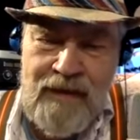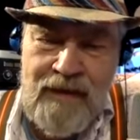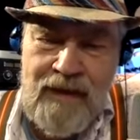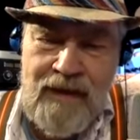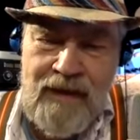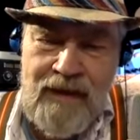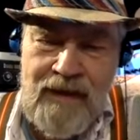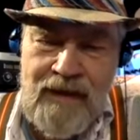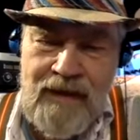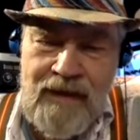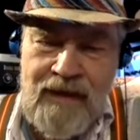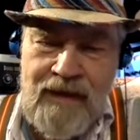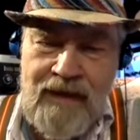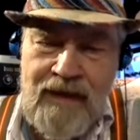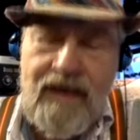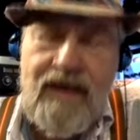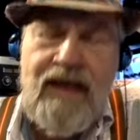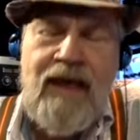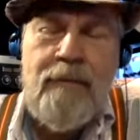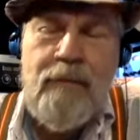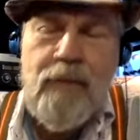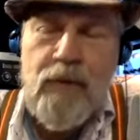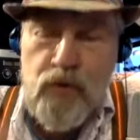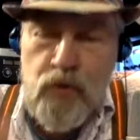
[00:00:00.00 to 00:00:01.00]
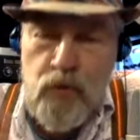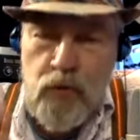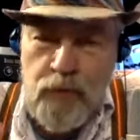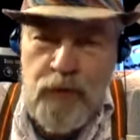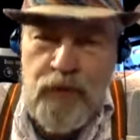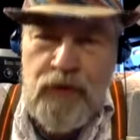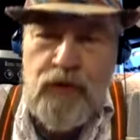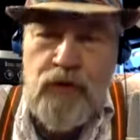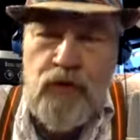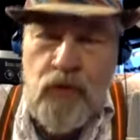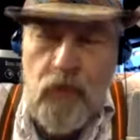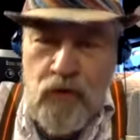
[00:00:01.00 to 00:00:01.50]
que por
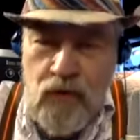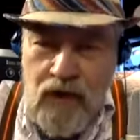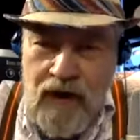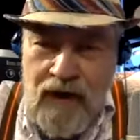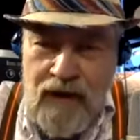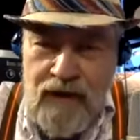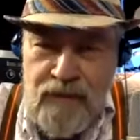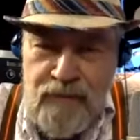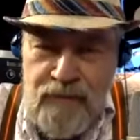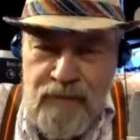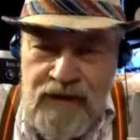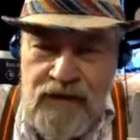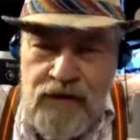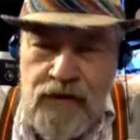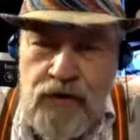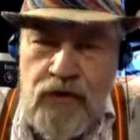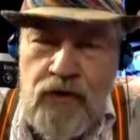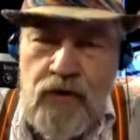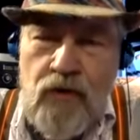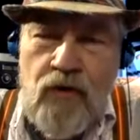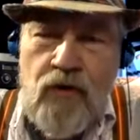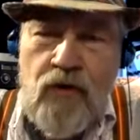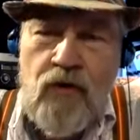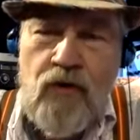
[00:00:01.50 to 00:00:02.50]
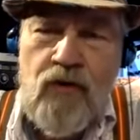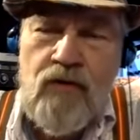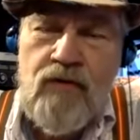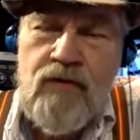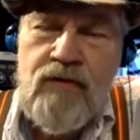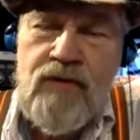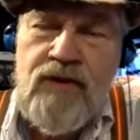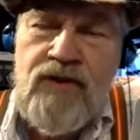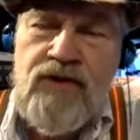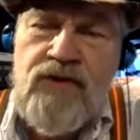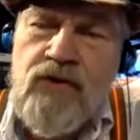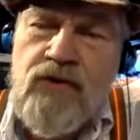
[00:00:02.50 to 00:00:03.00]
supuesto admitió
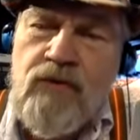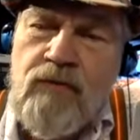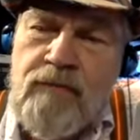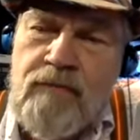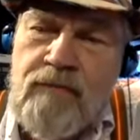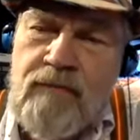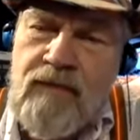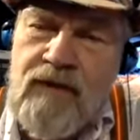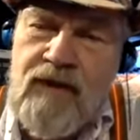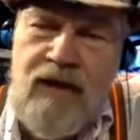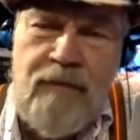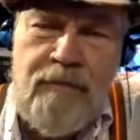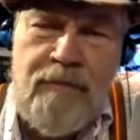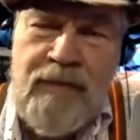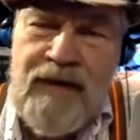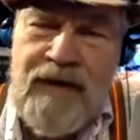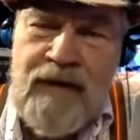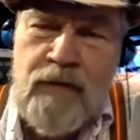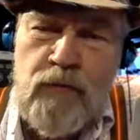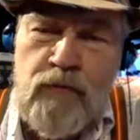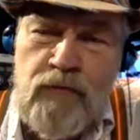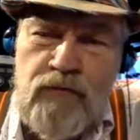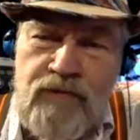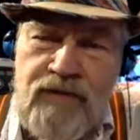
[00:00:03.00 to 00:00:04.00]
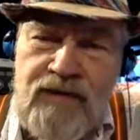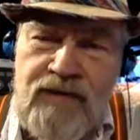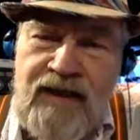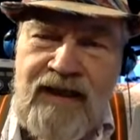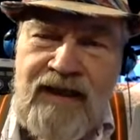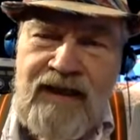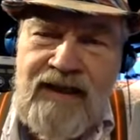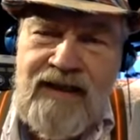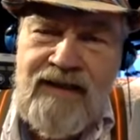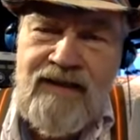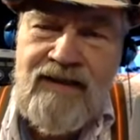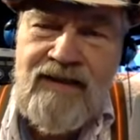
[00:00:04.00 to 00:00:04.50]
y yo le
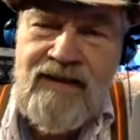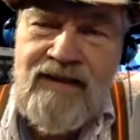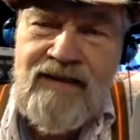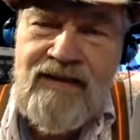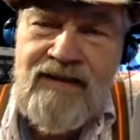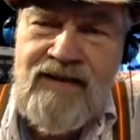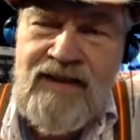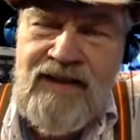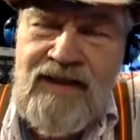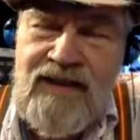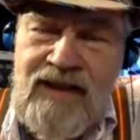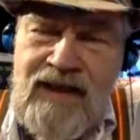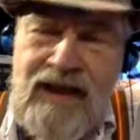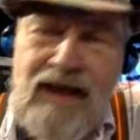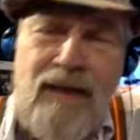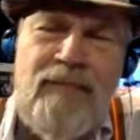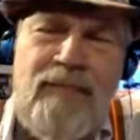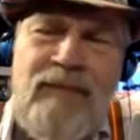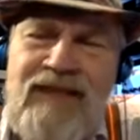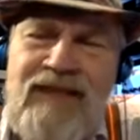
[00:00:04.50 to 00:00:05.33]
pregunté si la